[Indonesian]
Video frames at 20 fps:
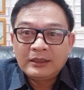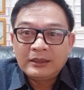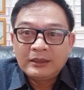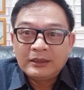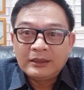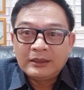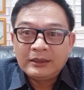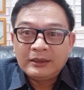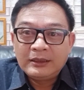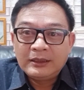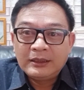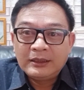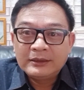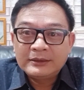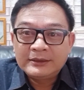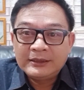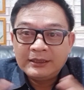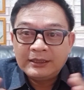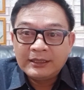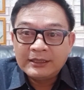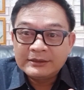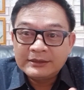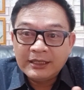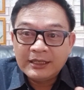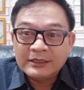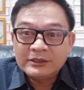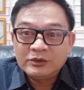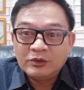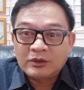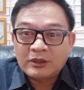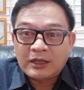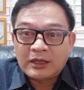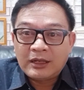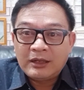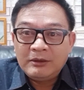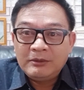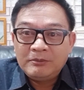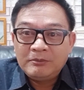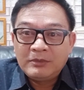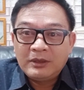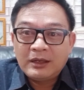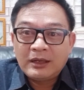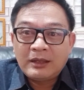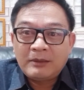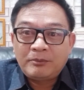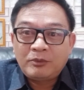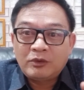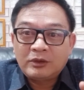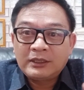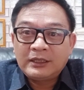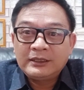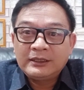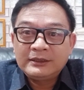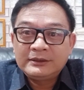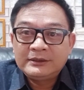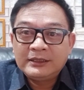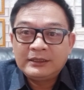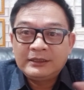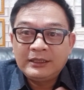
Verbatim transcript: Ya, si Lesti Kejora melaporkan kejadian